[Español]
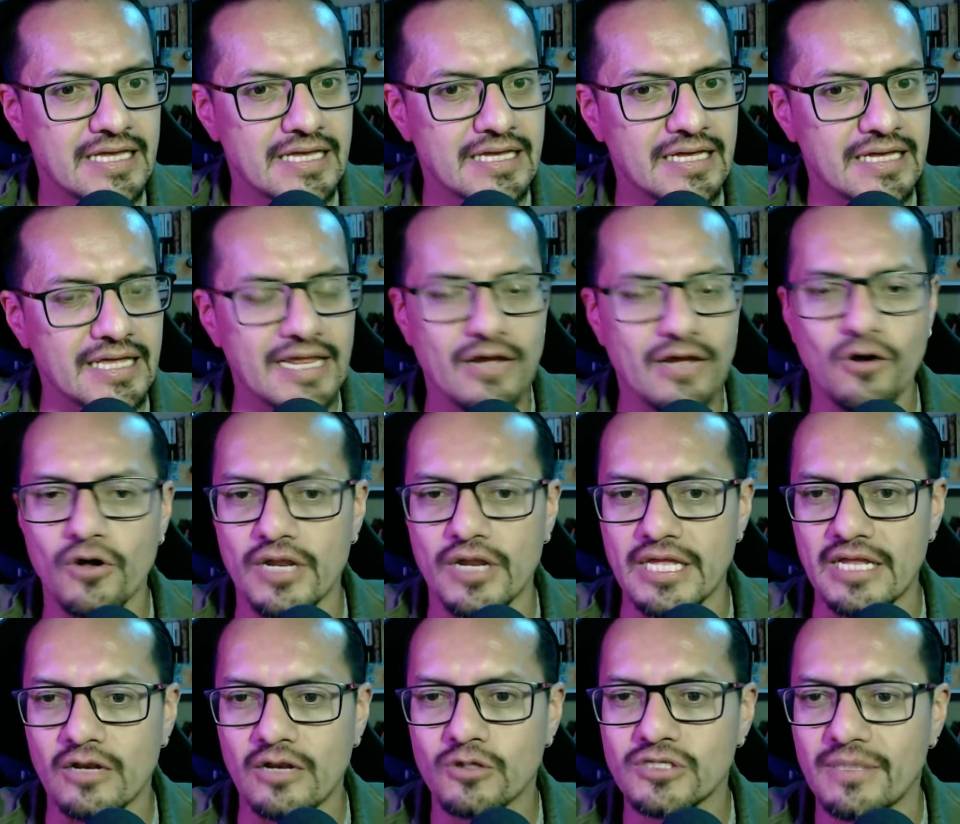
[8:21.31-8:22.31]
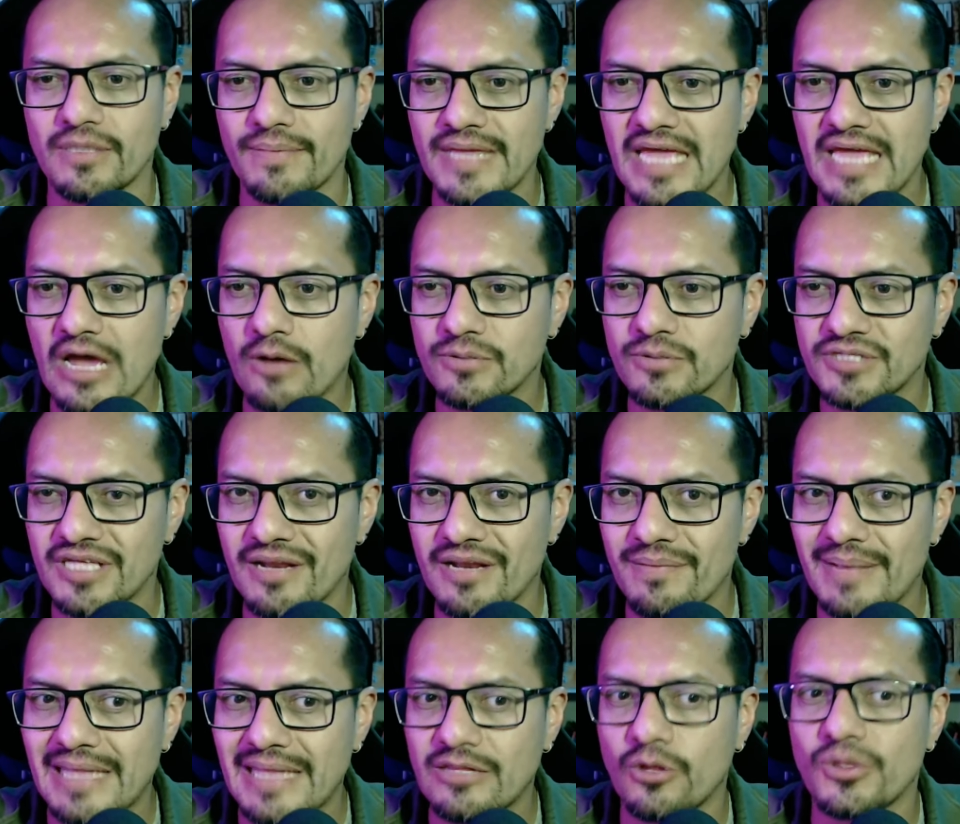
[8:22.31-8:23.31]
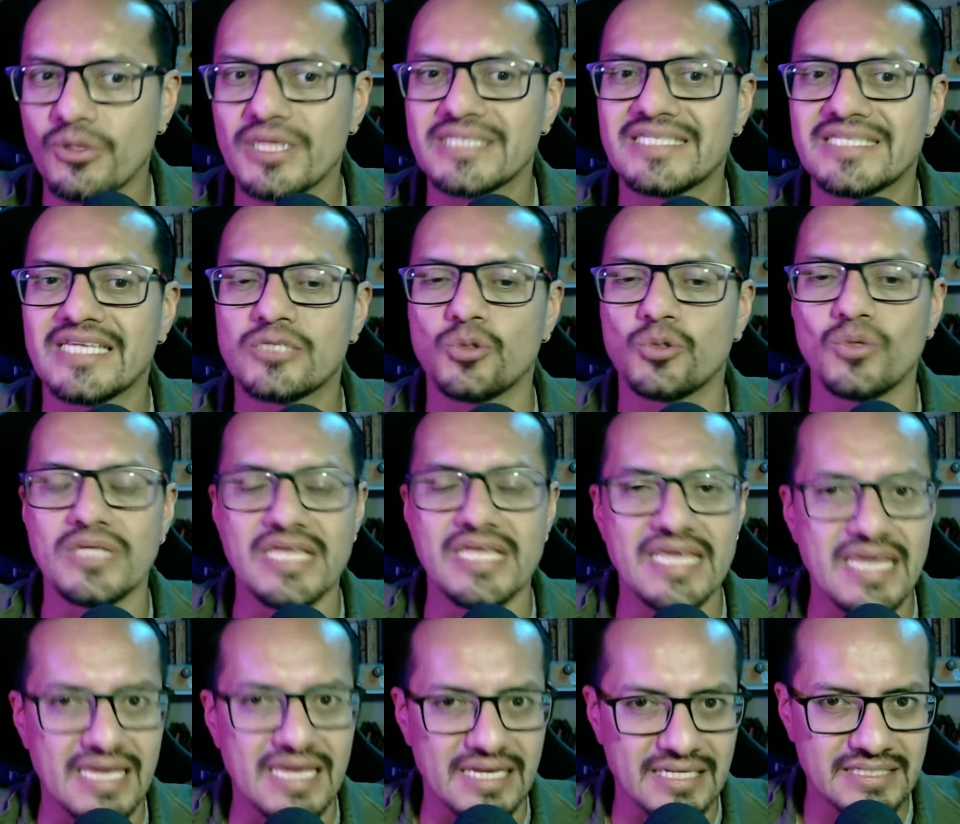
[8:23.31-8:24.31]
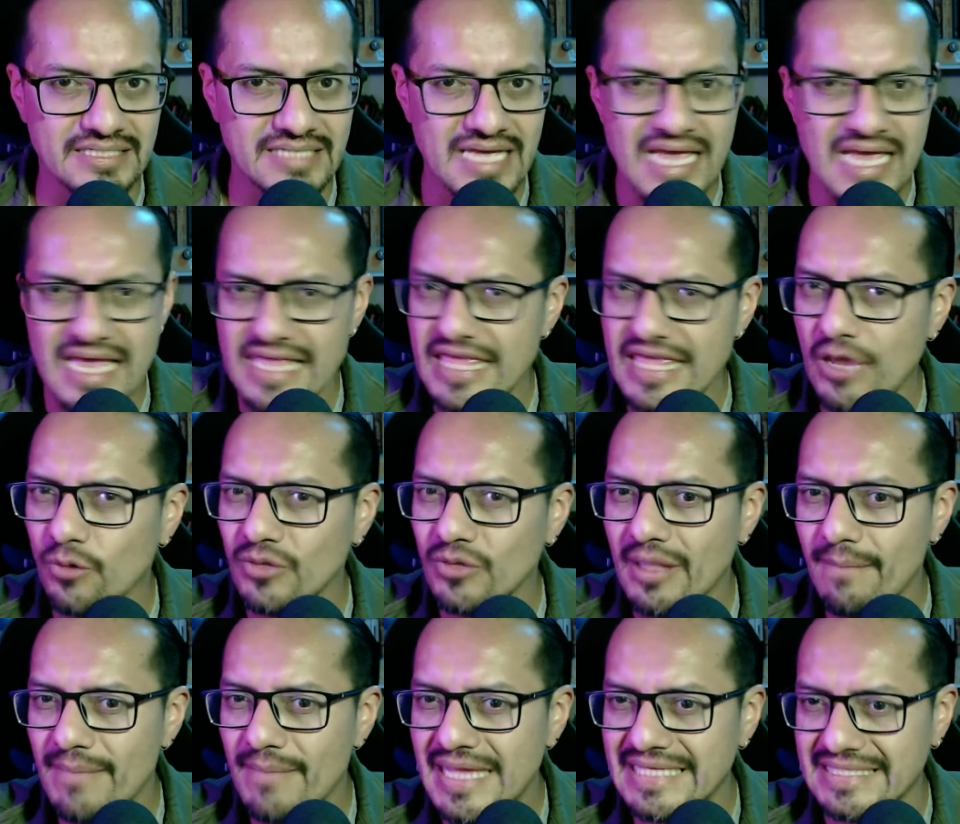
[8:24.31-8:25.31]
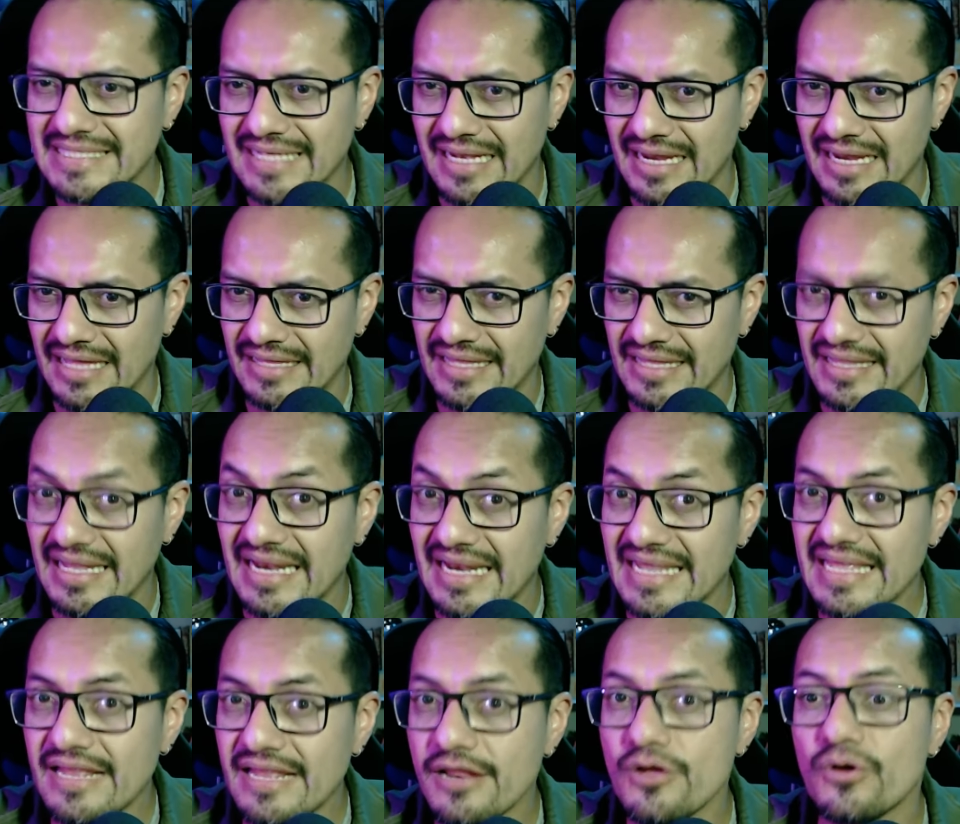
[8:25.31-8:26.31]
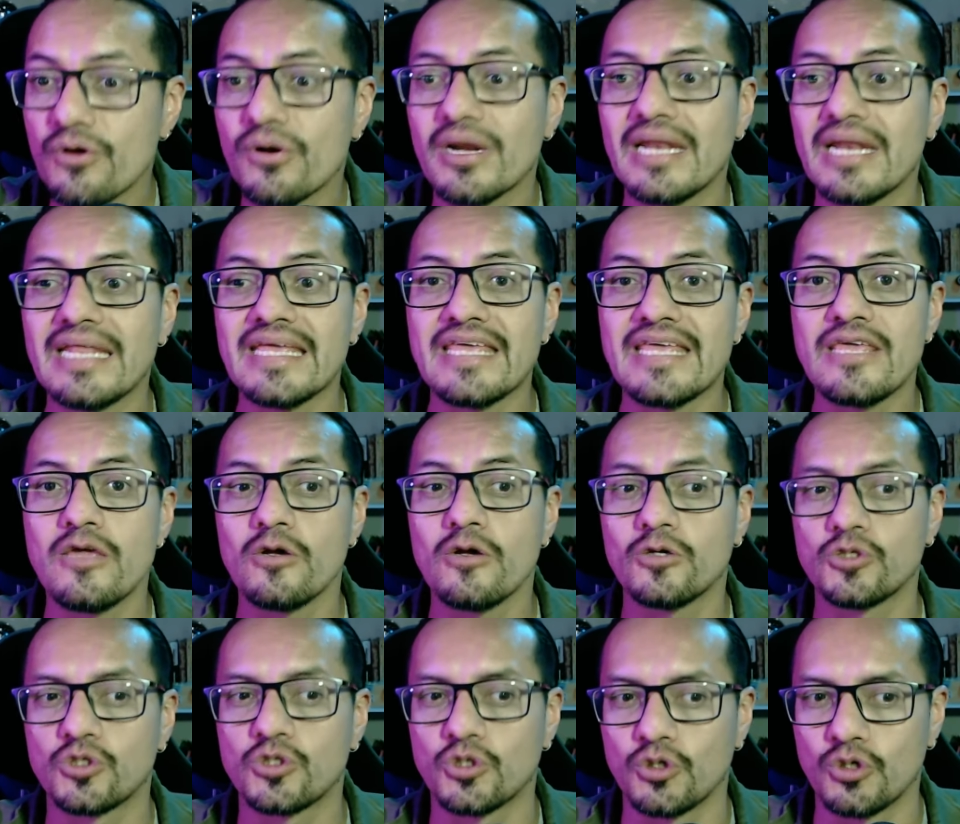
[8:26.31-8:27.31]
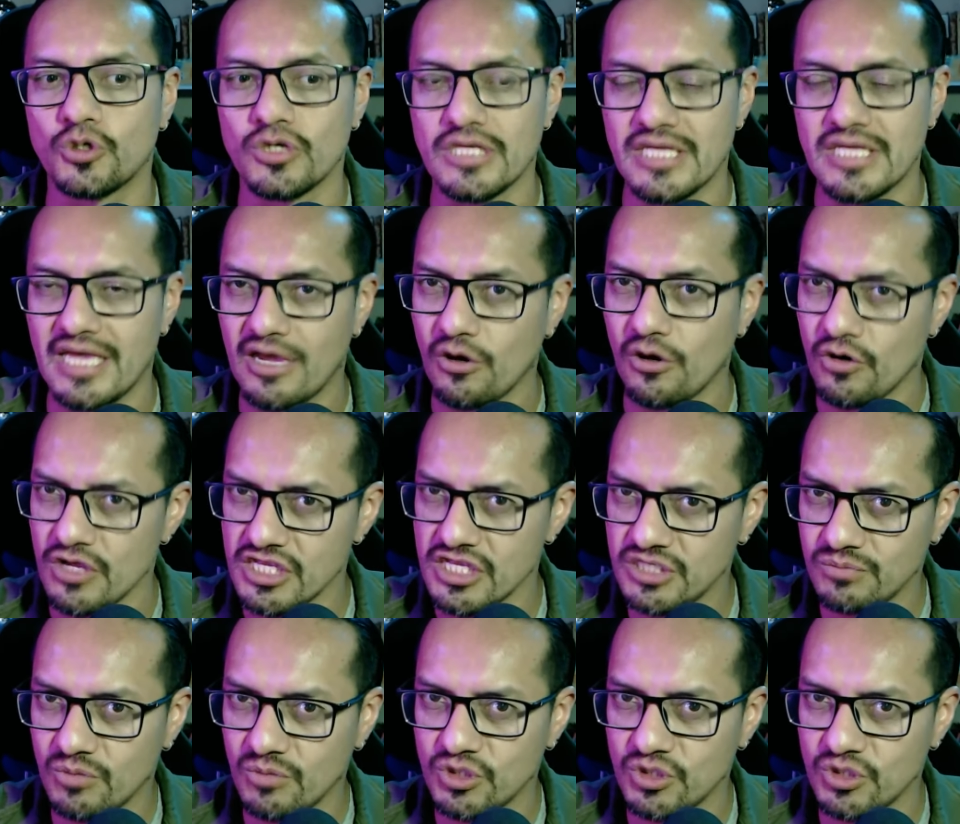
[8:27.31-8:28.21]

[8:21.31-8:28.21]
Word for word: Grigori los había observado desde su niñez y en una mezcla de delirio religioso y egoísmo